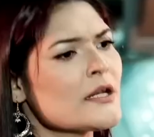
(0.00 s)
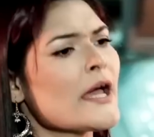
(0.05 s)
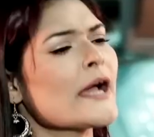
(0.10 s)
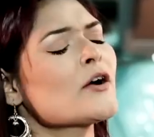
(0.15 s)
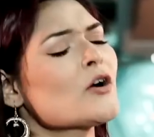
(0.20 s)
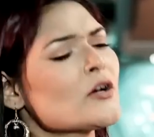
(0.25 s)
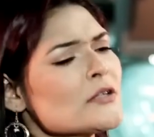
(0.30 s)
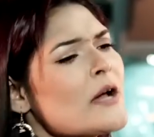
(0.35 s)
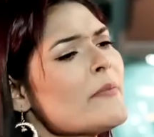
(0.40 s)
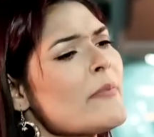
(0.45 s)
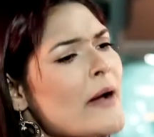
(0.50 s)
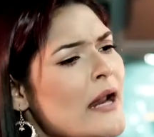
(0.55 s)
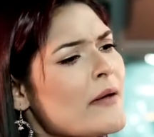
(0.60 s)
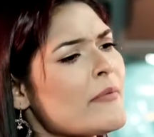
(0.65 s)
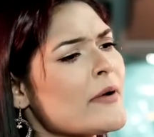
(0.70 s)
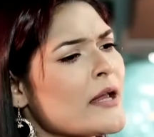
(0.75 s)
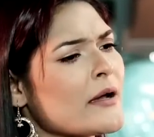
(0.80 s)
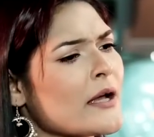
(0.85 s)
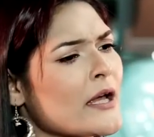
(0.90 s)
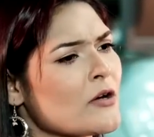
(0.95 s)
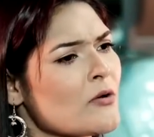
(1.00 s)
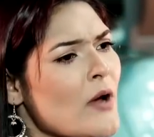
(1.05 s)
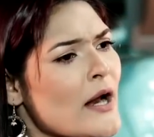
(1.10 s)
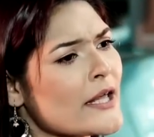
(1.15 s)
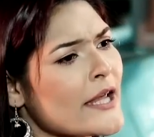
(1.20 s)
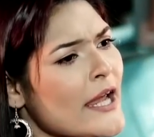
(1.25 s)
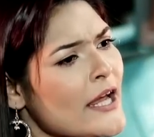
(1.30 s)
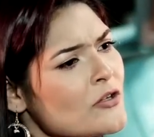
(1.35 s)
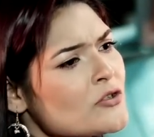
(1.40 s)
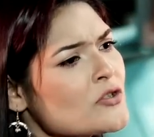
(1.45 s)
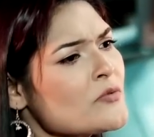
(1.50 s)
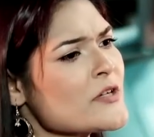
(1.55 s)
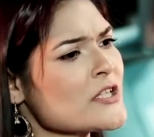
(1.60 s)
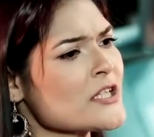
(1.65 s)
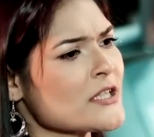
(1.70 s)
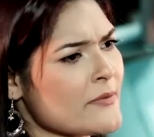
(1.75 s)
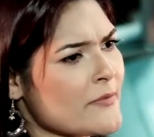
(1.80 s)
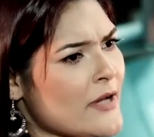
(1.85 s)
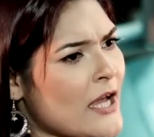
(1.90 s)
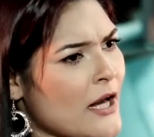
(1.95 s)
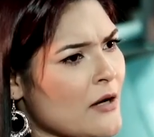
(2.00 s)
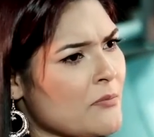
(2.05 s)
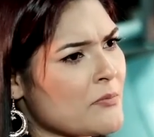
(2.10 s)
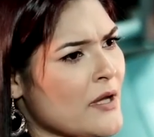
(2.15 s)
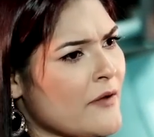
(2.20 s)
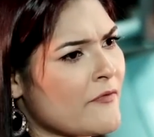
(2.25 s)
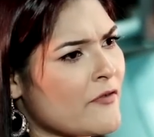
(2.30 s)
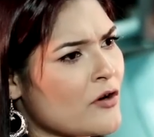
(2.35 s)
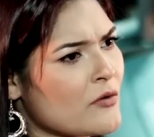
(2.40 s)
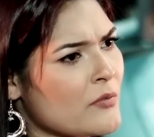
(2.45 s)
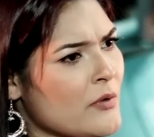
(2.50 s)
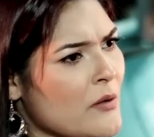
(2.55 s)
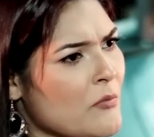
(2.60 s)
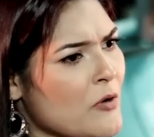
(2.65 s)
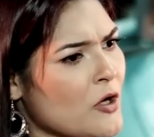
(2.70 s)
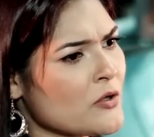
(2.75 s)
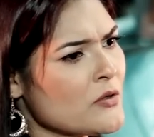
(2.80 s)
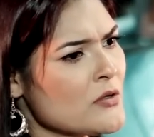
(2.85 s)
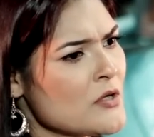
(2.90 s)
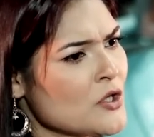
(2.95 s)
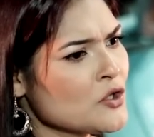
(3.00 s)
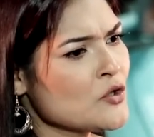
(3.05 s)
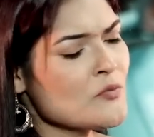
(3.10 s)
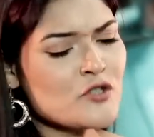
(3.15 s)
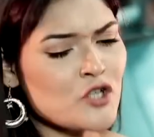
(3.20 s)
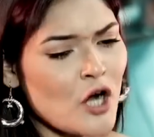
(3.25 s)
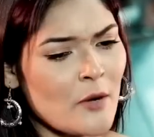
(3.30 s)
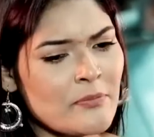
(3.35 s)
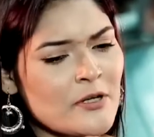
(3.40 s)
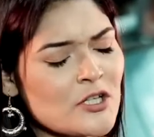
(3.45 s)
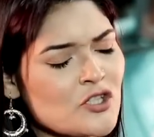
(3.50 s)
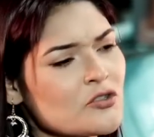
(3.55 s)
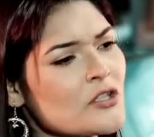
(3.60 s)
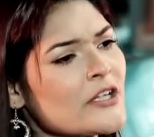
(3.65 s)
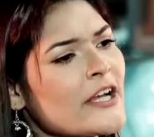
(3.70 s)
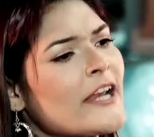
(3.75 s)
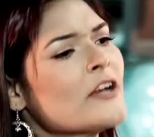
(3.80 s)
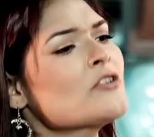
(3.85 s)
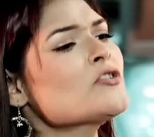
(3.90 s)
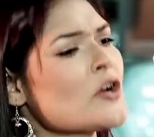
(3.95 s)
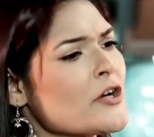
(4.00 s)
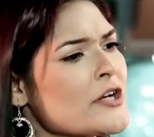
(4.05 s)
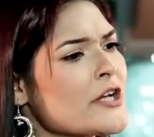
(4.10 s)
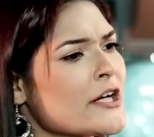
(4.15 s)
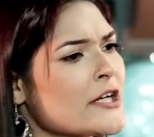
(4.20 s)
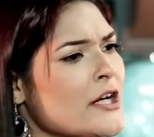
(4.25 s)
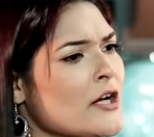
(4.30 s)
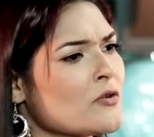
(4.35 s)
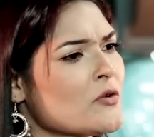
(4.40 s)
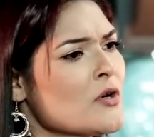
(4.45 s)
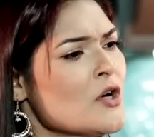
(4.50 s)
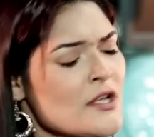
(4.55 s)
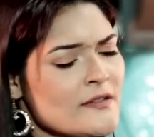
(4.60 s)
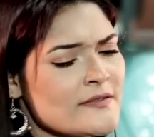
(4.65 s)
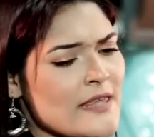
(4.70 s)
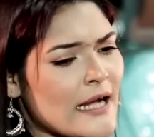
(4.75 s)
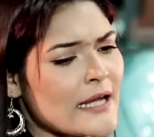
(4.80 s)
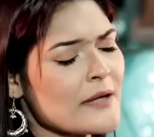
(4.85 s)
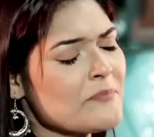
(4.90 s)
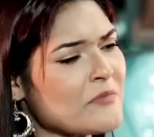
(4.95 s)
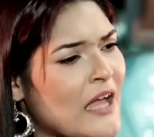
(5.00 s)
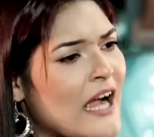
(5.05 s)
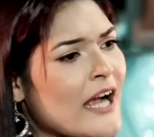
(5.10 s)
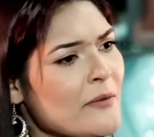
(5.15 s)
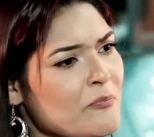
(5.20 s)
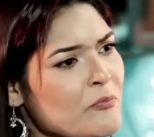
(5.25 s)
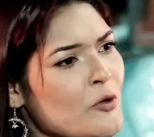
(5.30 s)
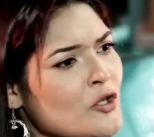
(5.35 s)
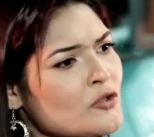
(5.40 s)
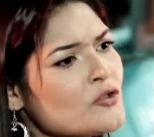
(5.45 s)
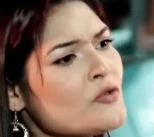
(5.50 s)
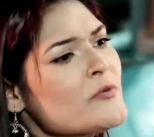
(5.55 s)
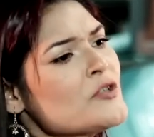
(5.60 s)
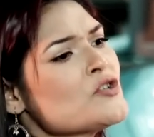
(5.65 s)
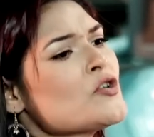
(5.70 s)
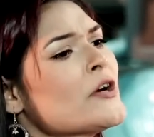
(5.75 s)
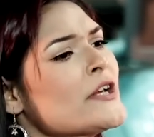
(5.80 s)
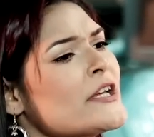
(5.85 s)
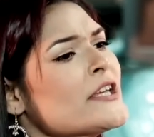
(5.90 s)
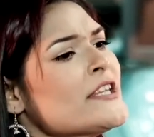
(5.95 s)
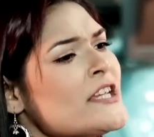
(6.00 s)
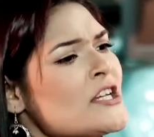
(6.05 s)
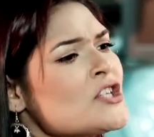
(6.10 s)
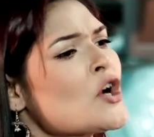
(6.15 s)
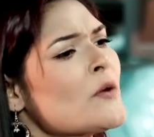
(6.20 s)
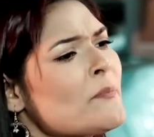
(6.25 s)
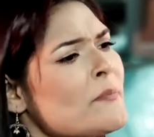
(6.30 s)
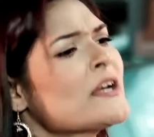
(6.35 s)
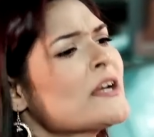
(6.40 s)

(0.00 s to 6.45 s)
না না কথা বাড়াবা না কেন আর কেন তোমার সাথে আমি খারাপ বিহেভ করবো না বলো তুমি সব কিছুতে কেন টনিকে টানো সাকিব থাকার পরও তুমি টনিকে দিয়ে সব